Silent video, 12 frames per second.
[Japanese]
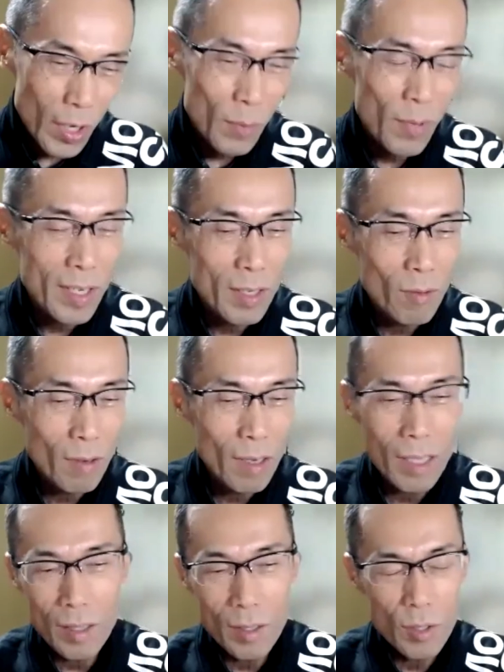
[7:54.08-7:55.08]
ればいいの
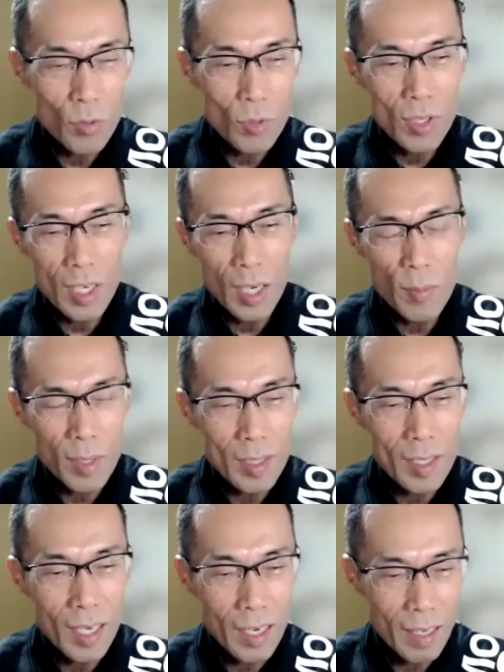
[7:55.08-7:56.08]
かっていうひらめ
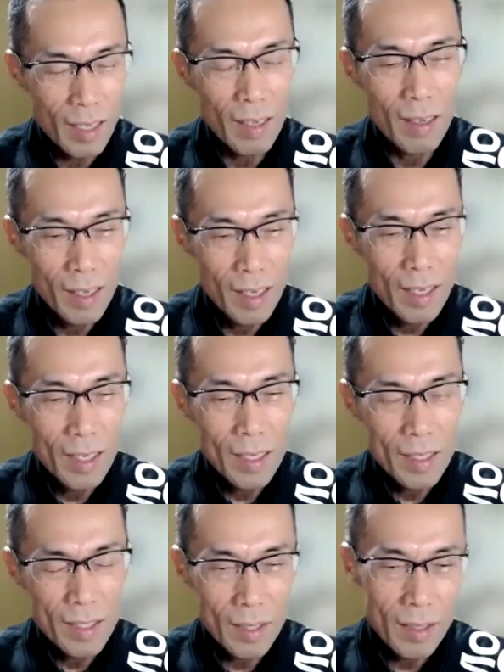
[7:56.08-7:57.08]
きがね、
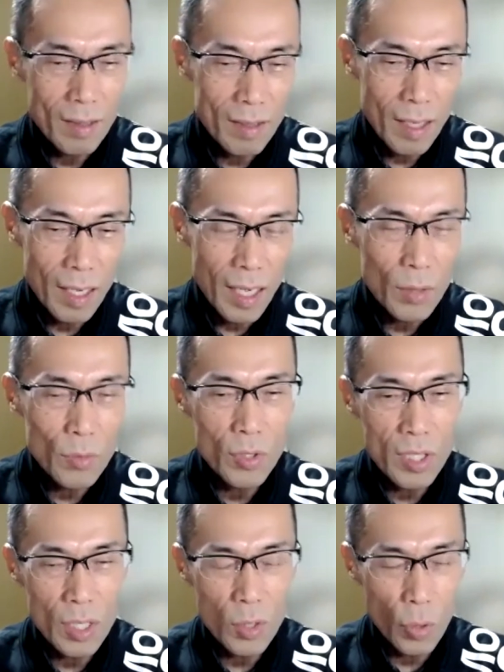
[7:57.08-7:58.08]
絶対ある
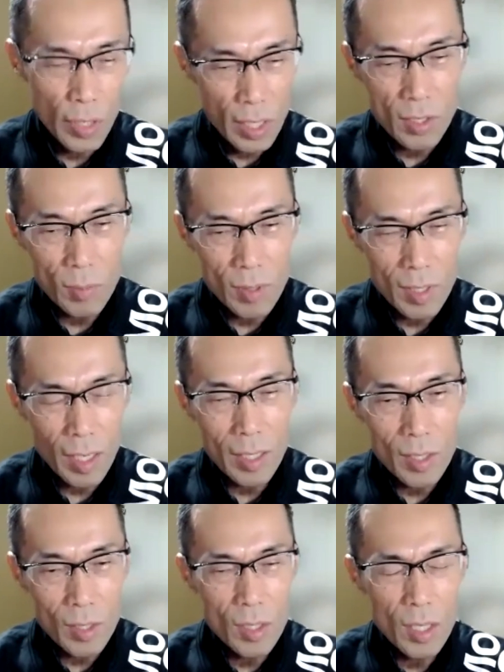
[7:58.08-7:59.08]
し、これやってみた
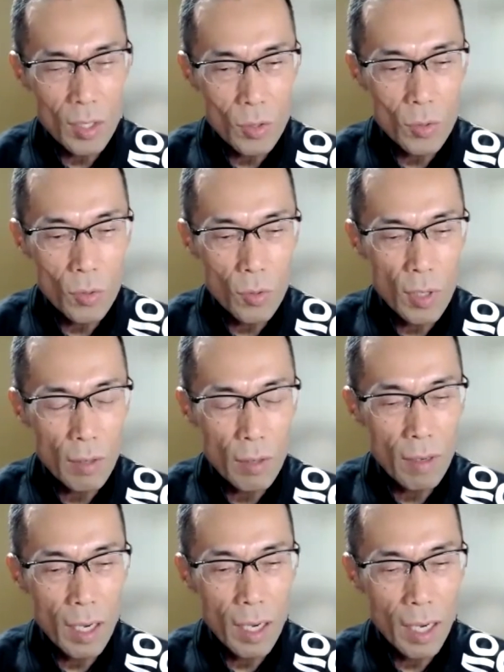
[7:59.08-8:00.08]
いっていうような
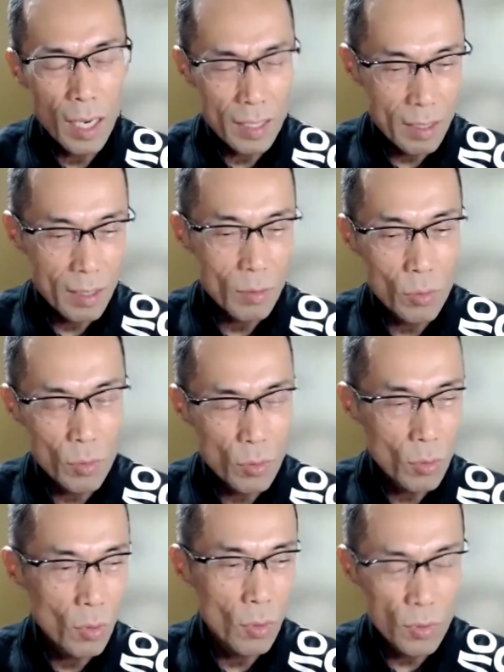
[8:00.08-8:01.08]
のが入ってくると、